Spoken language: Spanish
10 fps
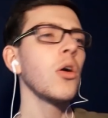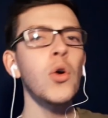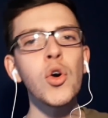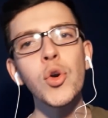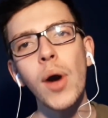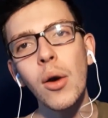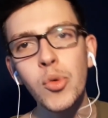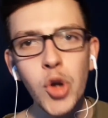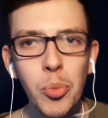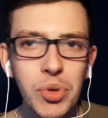Uno a
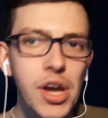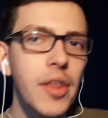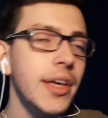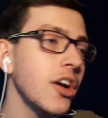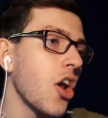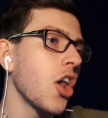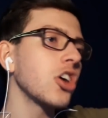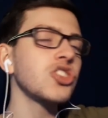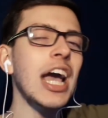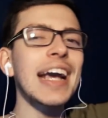uno pierden con
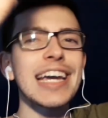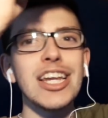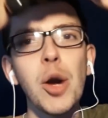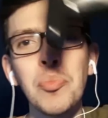los Yankees,